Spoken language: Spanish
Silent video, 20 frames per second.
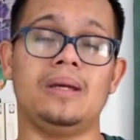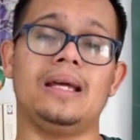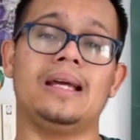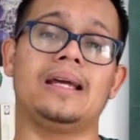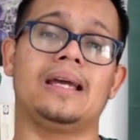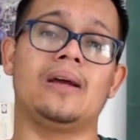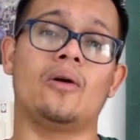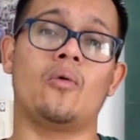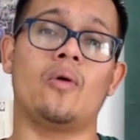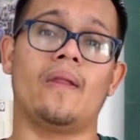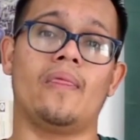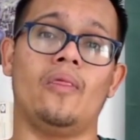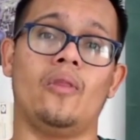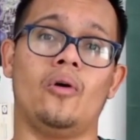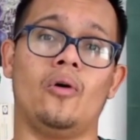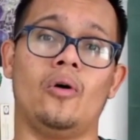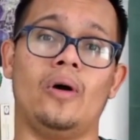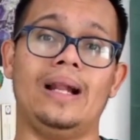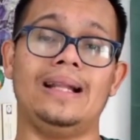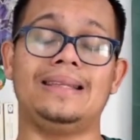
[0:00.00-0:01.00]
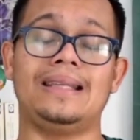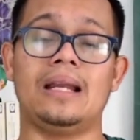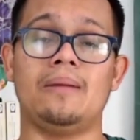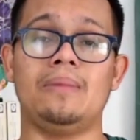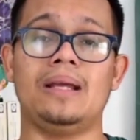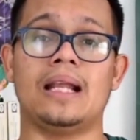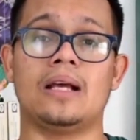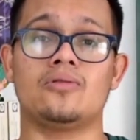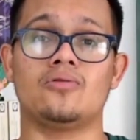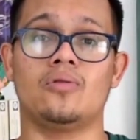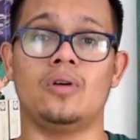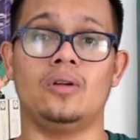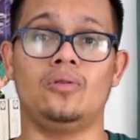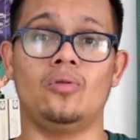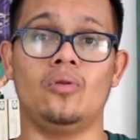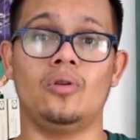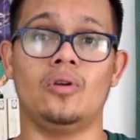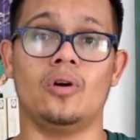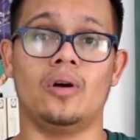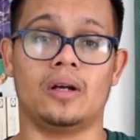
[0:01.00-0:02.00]
también que cuando él termina sus
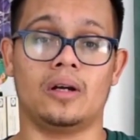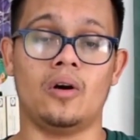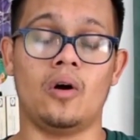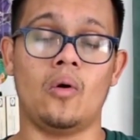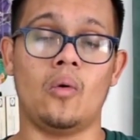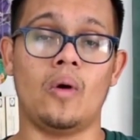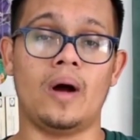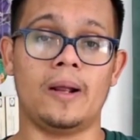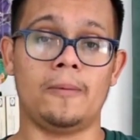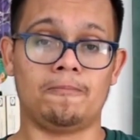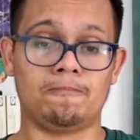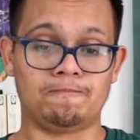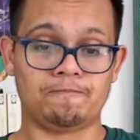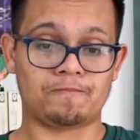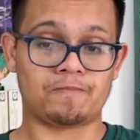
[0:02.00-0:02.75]
estudios en Howard,